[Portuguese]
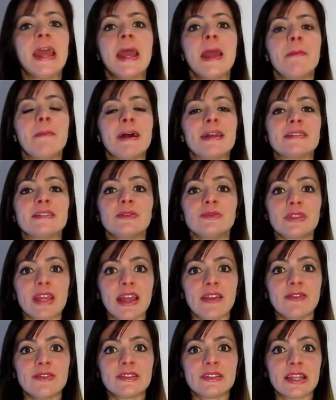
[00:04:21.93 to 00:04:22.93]
Mas não
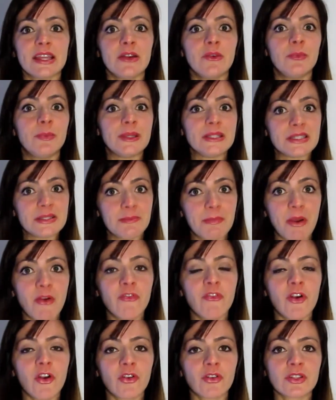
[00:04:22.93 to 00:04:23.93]
deve ser o principal
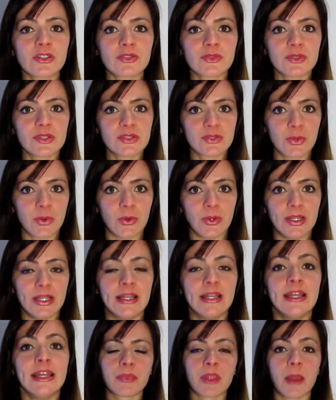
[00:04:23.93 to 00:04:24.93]
foco na sua escolha.
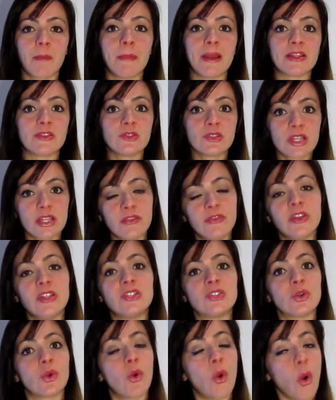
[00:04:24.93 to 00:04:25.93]
Mas o
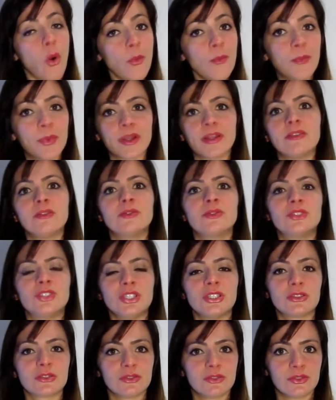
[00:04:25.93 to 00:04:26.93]
serviço compra do
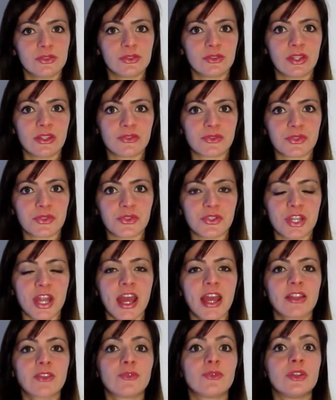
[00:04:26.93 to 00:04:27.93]
título no Tesouro
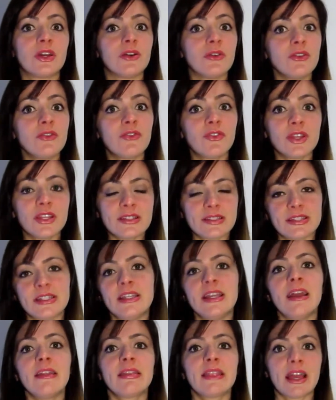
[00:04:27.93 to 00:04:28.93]
Direto não
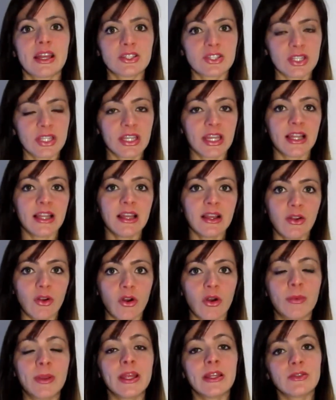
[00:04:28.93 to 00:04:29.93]
influencia a taxa que ela
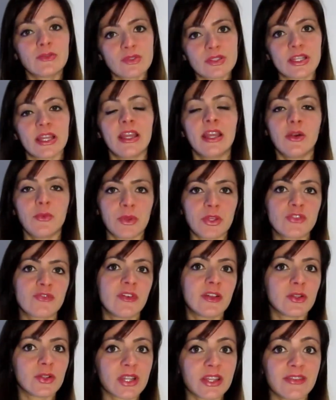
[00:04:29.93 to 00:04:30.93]
cobra, a não ser realmente o
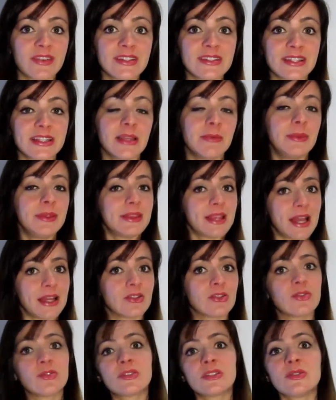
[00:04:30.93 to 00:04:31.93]
valor que vai ser
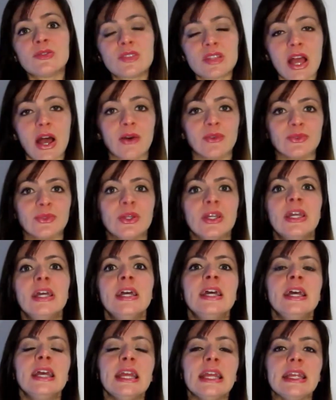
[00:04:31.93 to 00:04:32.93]
debitado do seu saldo.
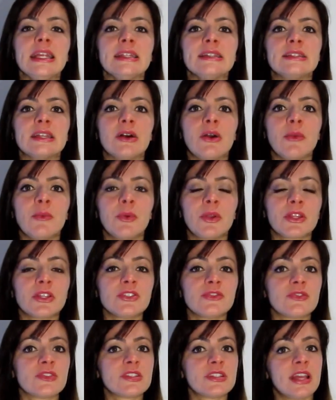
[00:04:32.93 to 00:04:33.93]
Então é importante
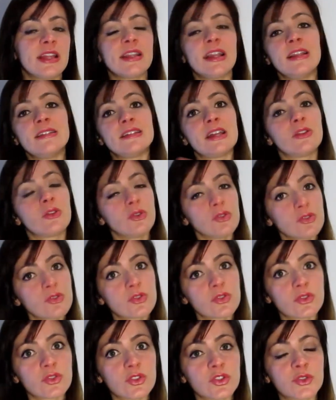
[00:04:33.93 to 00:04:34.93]
você analisar todos os
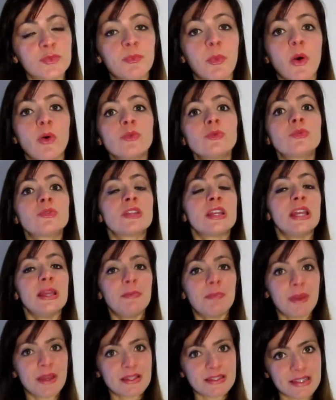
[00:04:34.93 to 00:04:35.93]
outros pontos e
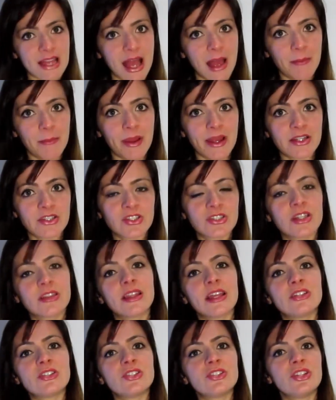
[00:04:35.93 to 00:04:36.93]
pesar a parte da
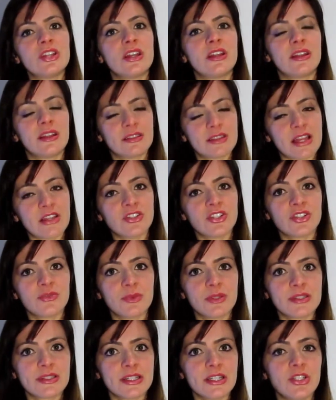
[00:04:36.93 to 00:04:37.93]
taxa, de, taxa
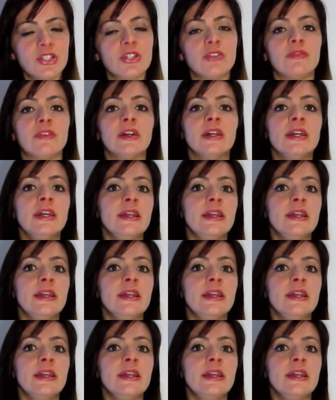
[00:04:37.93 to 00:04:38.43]
administrativa.